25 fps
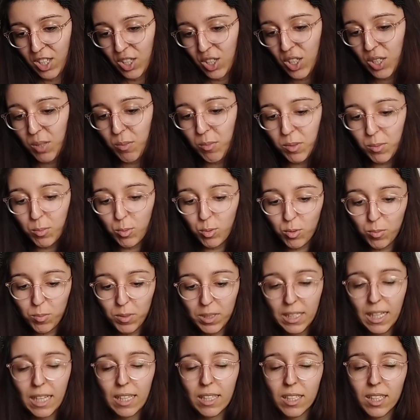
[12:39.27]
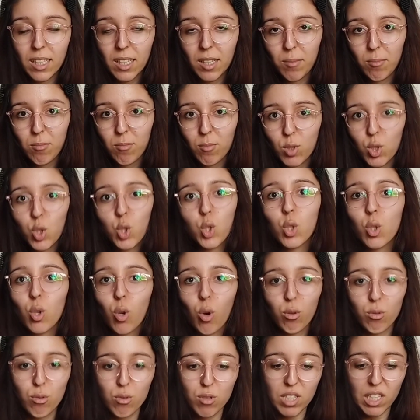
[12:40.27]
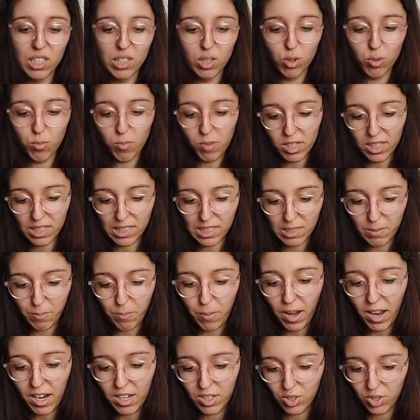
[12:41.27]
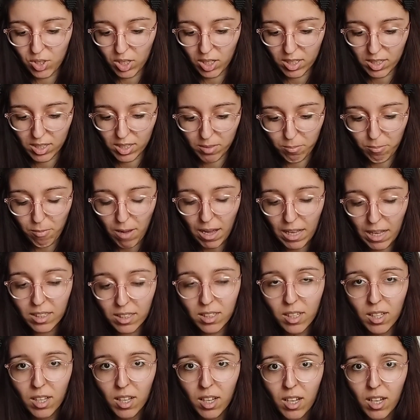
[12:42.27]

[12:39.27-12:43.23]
Şimdi bunu bir deneyeyim. Çünkü 37 numara sipariş ettim ben.